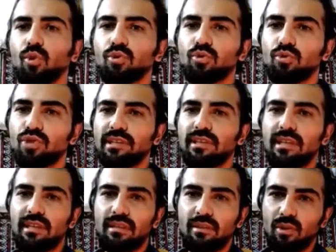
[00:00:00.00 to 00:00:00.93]

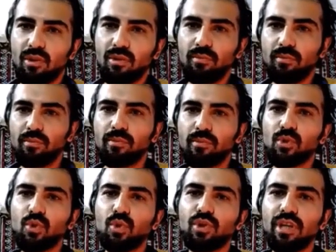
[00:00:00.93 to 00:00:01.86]
üzerine
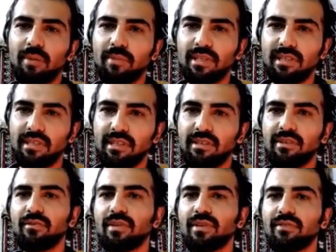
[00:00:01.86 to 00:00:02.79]
birçok rakam yazarak
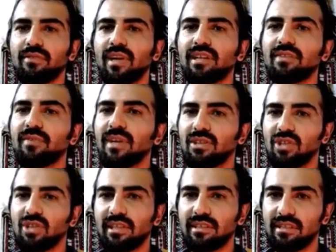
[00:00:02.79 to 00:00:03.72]
e, farklı farklı
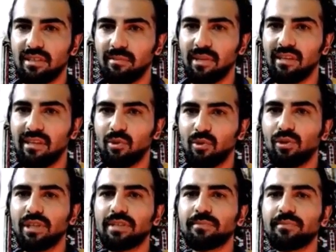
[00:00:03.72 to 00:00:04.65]
şeyleri
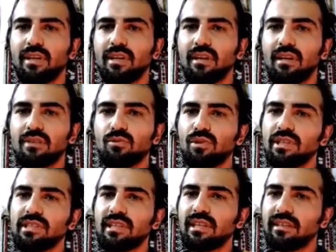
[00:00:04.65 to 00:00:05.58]
simgeleyebiliyorlar.
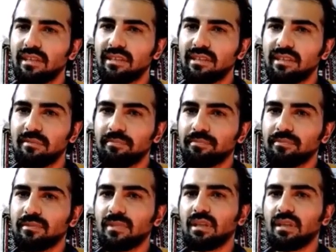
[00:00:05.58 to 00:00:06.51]
Dolayısıyla gereksinim
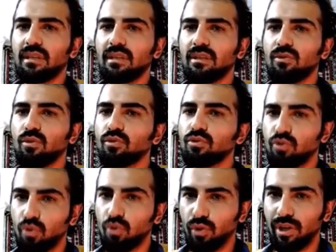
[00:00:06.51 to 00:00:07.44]
e, konusu
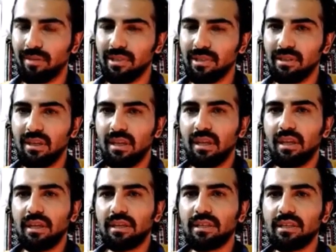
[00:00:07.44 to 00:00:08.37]
çok önemli.
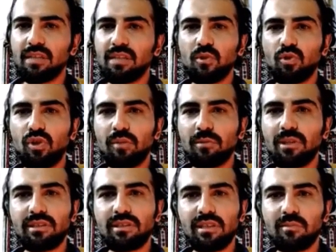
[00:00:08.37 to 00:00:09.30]
E, geçmiş dönemde de
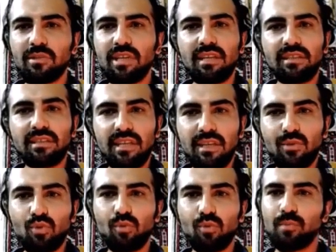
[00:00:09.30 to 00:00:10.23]
atalarımız eğer gerek
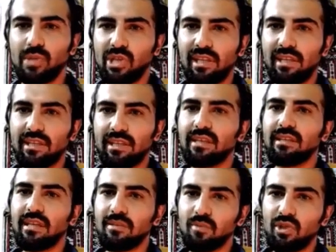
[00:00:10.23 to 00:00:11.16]
duyup bir şeyleri
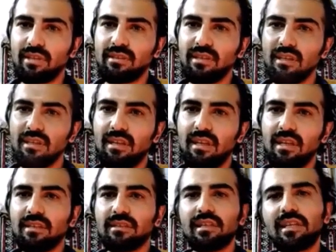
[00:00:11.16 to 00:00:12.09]
yazmışlarsa
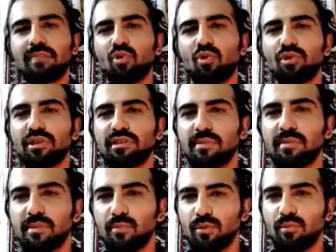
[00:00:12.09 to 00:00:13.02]
dilerim ki onları da biz
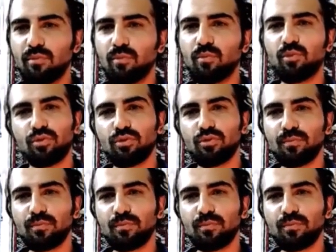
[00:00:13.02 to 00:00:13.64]
bir gün buluruz.